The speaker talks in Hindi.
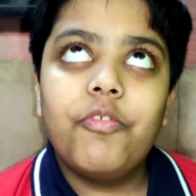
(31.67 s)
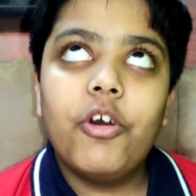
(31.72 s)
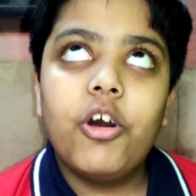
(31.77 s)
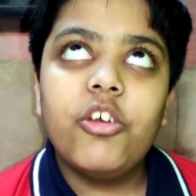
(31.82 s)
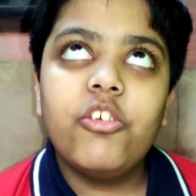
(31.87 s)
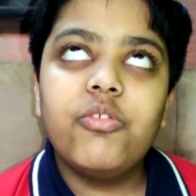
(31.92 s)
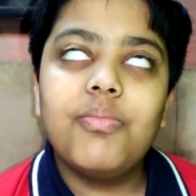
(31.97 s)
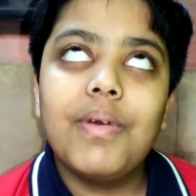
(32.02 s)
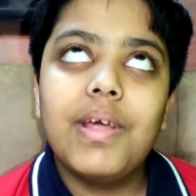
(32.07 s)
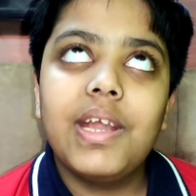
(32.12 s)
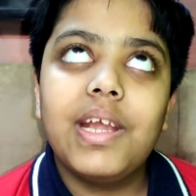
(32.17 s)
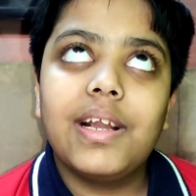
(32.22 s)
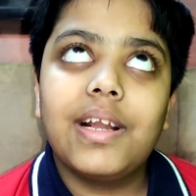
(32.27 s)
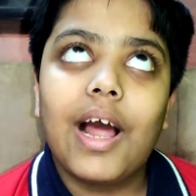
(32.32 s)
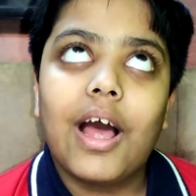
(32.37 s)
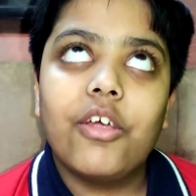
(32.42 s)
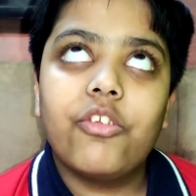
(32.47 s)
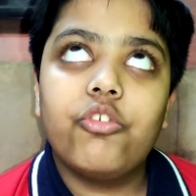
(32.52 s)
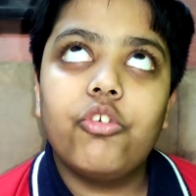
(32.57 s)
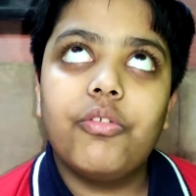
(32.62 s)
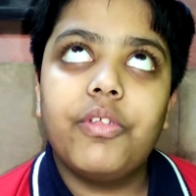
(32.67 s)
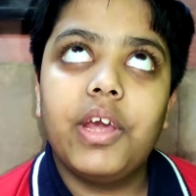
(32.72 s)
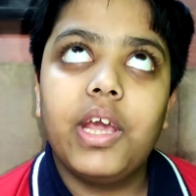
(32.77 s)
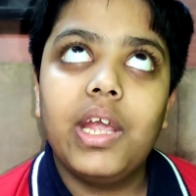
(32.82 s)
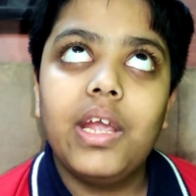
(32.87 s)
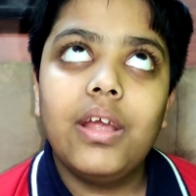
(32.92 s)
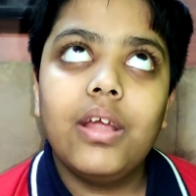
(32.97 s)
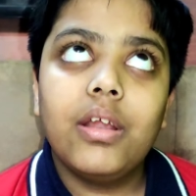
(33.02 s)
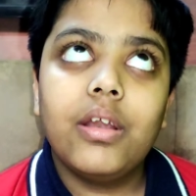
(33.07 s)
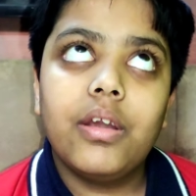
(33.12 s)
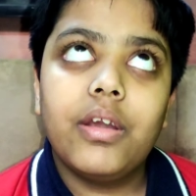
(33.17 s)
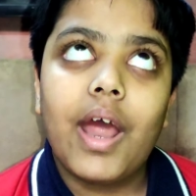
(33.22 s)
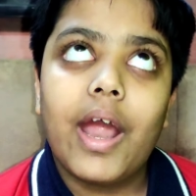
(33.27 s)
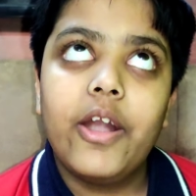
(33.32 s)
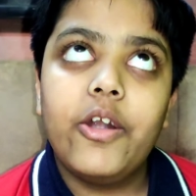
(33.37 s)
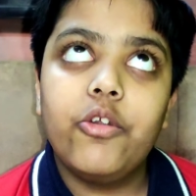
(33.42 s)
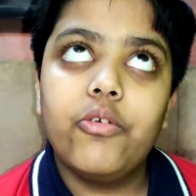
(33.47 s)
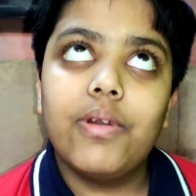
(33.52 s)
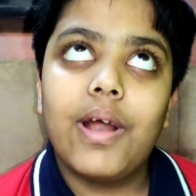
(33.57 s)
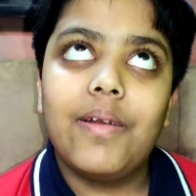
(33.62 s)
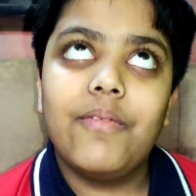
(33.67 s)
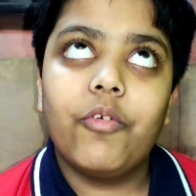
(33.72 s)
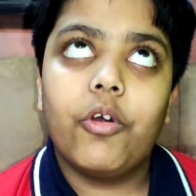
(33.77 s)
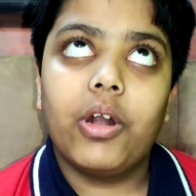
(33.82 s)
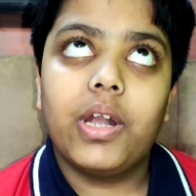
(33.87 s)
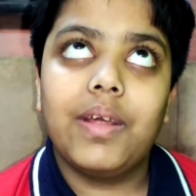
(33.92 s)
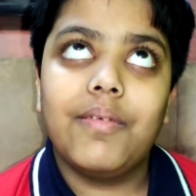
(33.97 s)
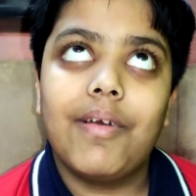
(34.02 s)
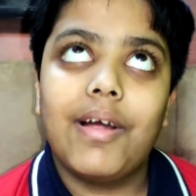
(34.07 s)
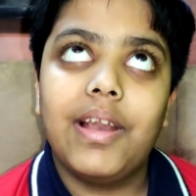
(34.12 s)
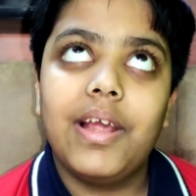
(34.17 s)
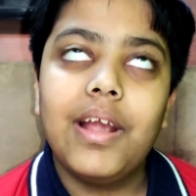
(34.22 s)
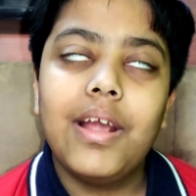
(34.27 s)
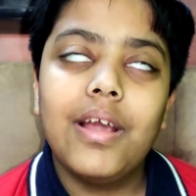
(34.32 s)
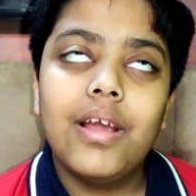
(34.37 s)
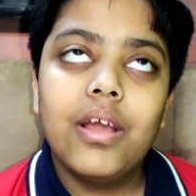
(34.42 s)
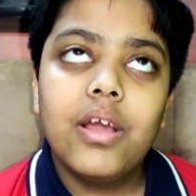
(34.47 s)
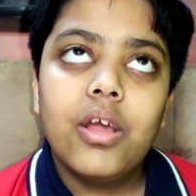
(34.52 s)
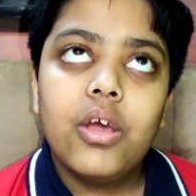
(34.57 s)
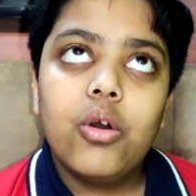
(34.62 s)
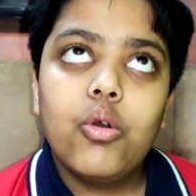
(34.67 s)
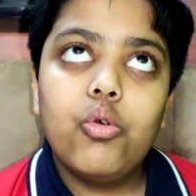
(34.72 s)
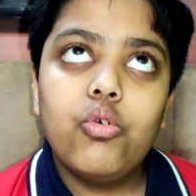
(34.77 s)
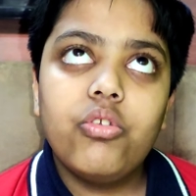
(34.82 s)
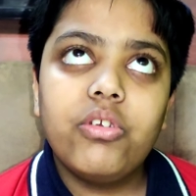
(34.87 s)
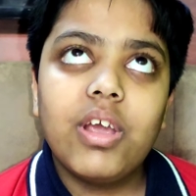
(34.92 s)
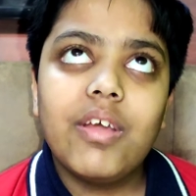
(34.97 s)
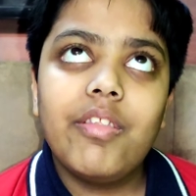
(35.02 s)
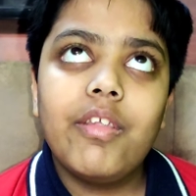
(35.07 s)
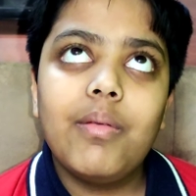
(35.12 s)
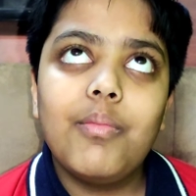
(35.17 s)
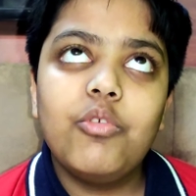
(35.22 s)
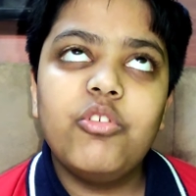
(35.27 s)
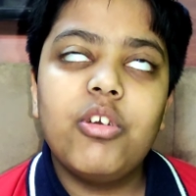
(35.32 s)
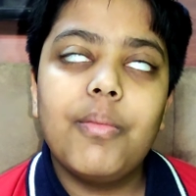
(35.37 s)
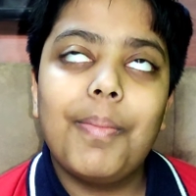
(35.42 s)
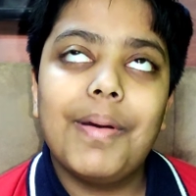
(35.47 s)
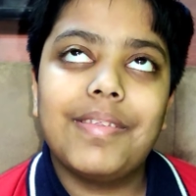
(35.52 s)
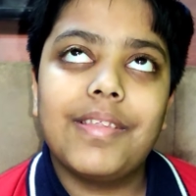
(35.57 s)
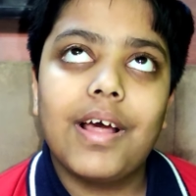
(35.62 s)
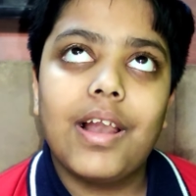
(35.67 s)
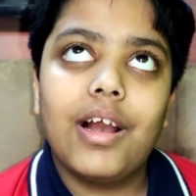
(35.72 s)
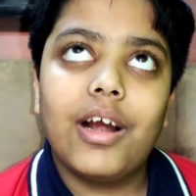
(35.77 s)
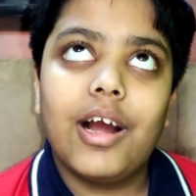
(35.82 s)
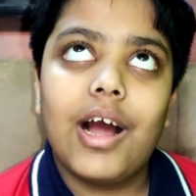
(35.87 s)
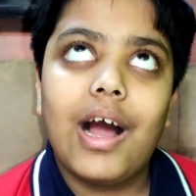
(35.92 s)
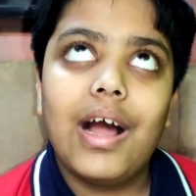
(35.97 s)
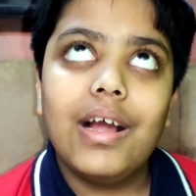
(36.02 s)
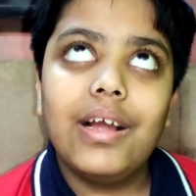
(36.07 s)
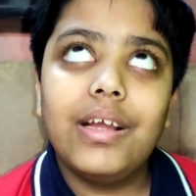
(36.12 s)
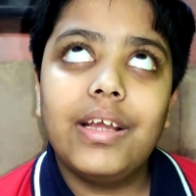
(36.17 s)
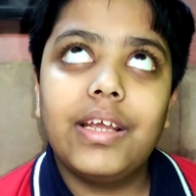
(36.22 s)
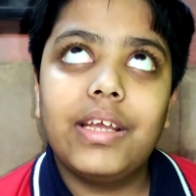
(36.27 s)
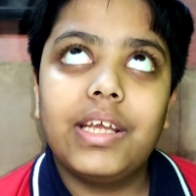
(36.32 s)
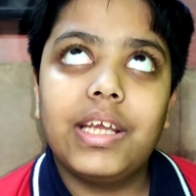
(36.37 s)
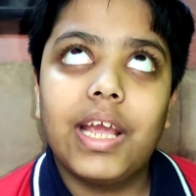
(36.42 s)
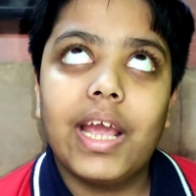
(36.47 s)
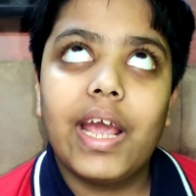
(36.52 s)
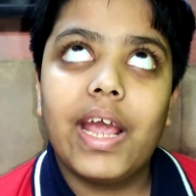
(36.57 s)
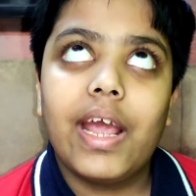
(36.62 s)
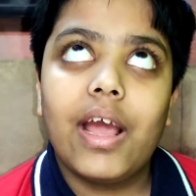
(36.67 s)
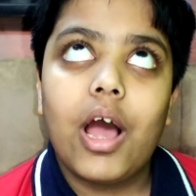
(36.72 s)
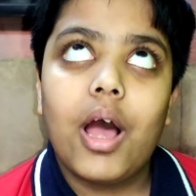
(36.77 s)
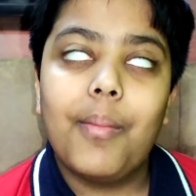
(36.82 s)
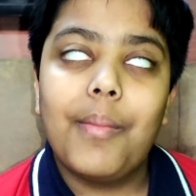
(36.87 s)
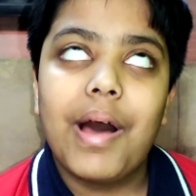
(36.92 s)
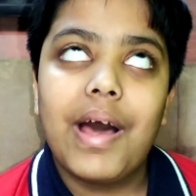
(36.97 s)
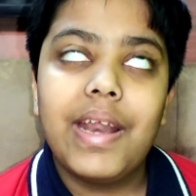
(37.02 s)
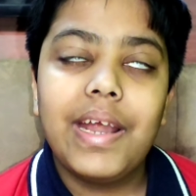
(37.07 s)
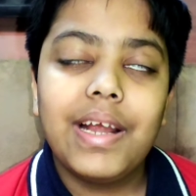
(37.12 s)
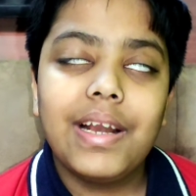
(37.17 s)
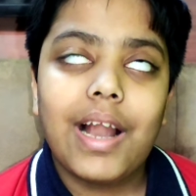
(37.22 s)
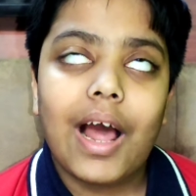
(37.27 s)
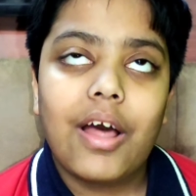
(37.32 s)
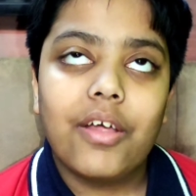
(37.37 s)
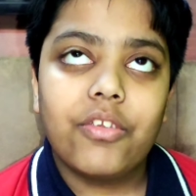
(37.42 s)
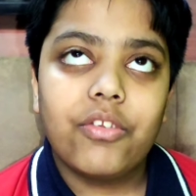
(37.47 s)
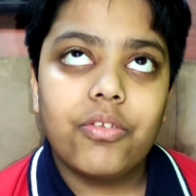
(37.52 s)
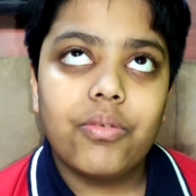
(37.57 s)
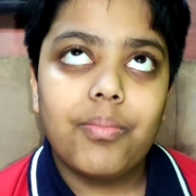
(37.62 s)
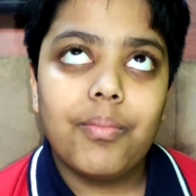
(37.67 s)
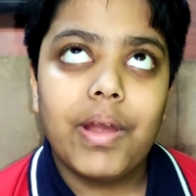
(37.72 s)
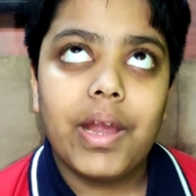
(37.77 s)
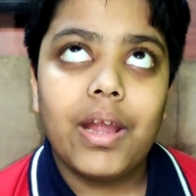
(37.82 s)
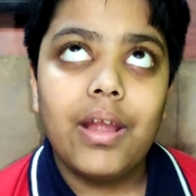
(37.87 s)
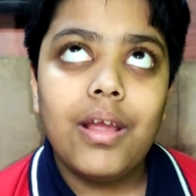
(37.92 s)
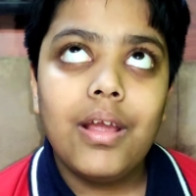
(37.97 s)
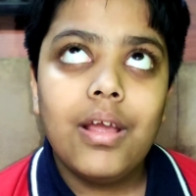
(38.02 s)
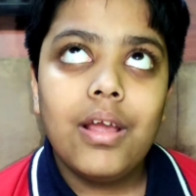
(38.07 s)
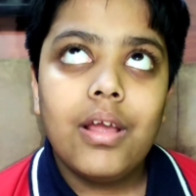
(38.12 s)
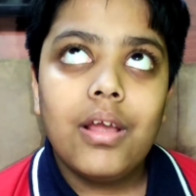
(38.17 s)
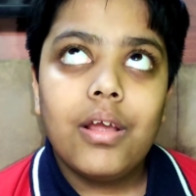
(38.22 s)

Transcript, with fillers: फर्स्ट मेरी क्लास जो थी नाइन टू नाइन फोर्टी वाली उसके अंदर मुझे पता लगा कि हमारी क्लास में